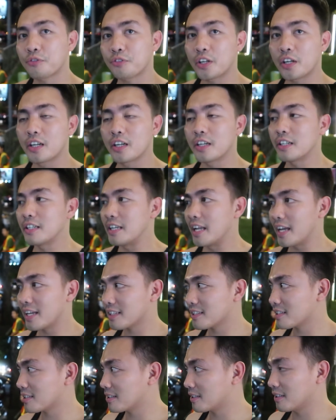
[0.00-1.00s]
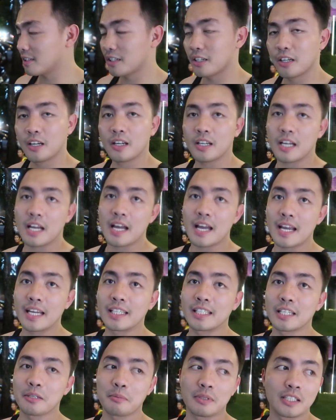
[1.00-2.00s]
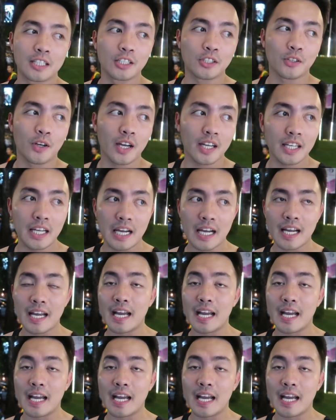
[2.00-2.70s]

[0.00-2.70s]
so for our next na kakain na naman dito ay ang